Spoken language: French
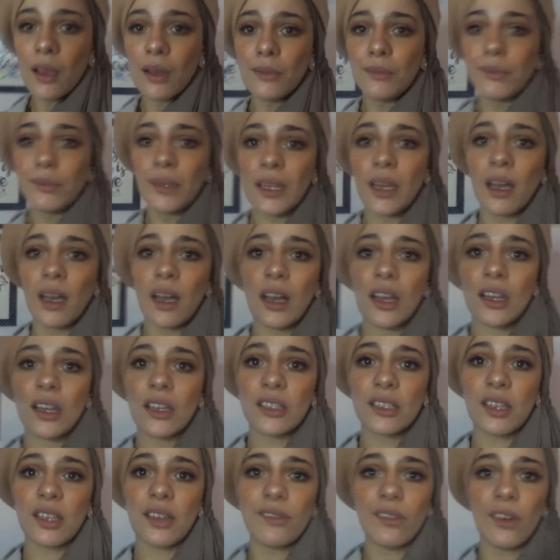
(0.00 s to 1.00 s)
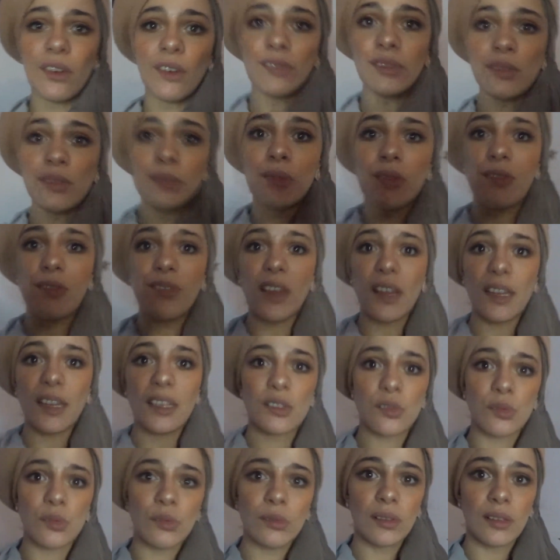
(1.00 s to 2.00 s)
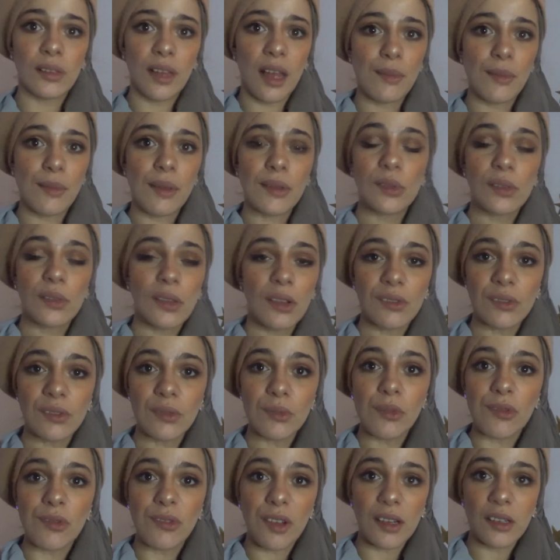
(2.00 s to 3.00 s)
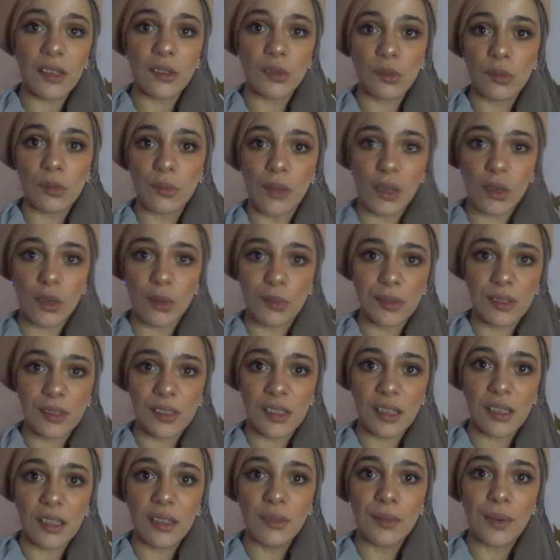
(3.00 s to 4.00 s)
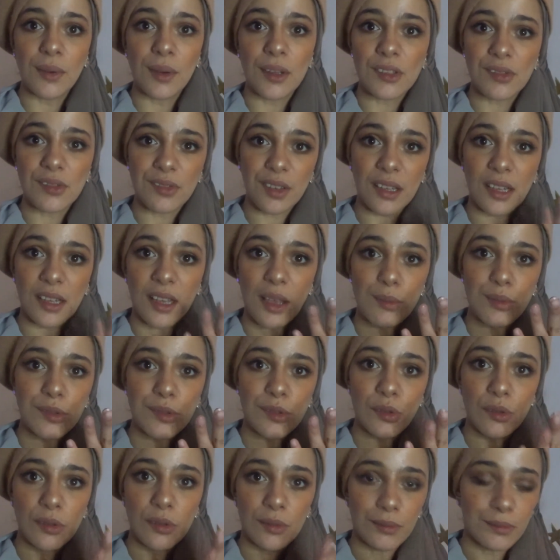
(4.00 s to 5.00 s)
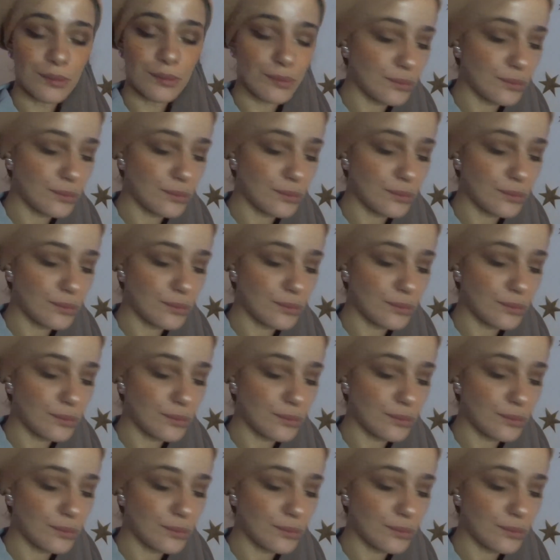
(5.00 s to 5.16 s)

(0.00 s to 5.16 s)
Mais euh, j'avais envie de me faire les ongles. Elle m'a donné envie de me faire les ongles, ma copine Céline. Mais moi, je vais faire des capsules.